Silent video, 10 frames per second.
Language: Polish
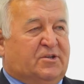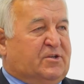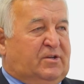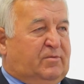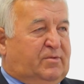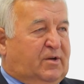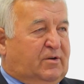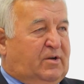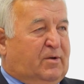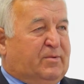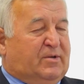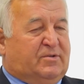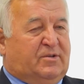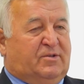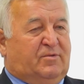czynię tego, jak
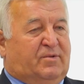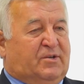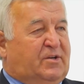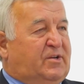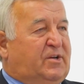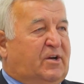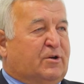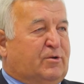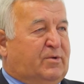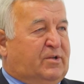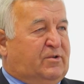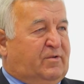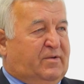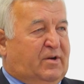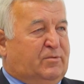Państwo zauważyli, nie
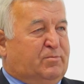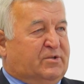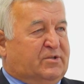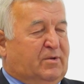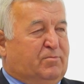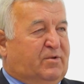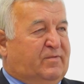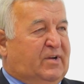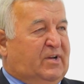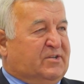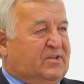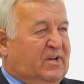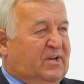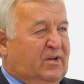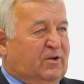komentowałem postępowania
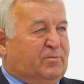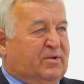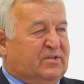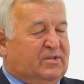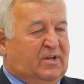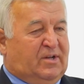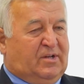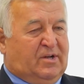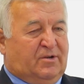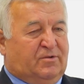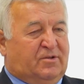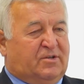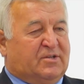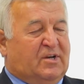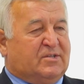żadnego prezydenta
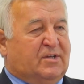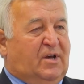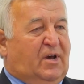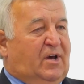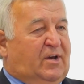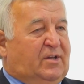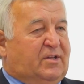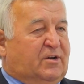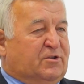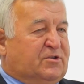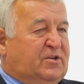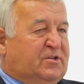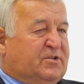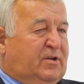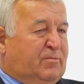dotychczas i tego
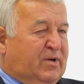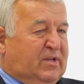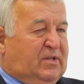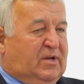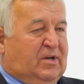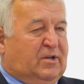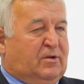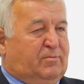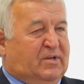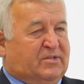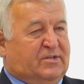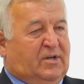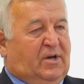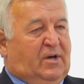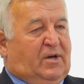czynić nie będę. Natomiast
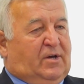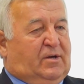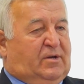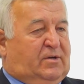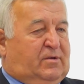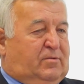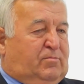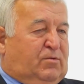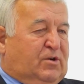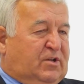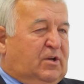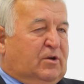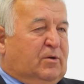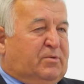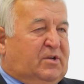y, mogę
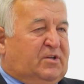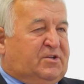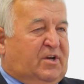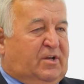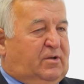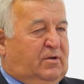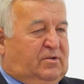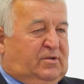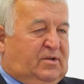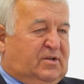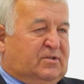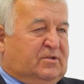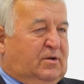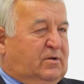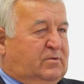tylko powiedzieć jedno,
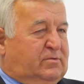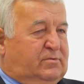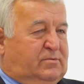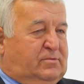jest to